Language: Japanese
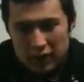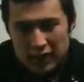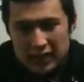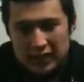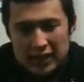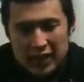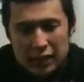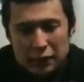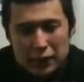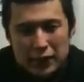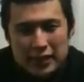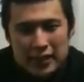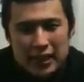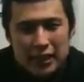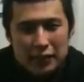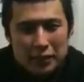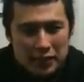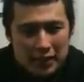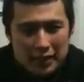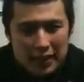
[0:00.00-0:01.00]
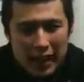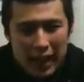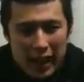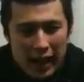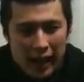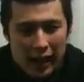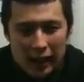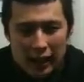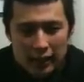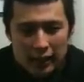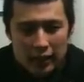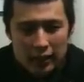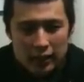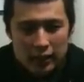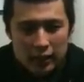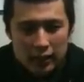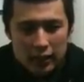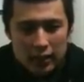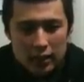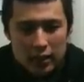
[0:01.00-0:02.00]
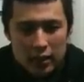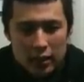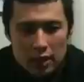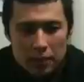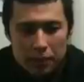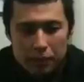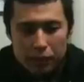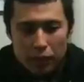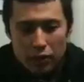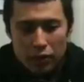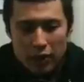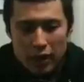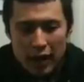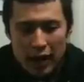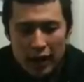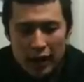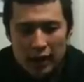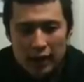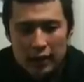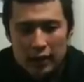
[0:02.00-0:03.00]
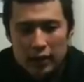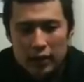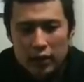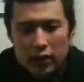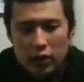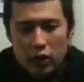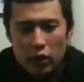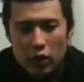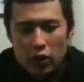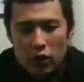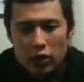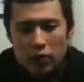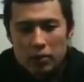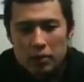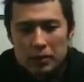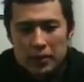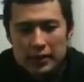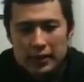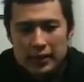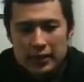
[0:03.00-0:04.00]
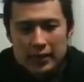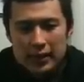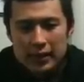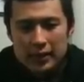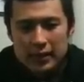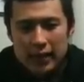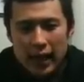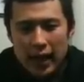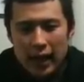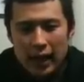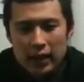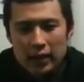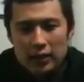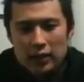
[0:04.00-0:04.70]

わずかわずかわずか日本は及びませんでした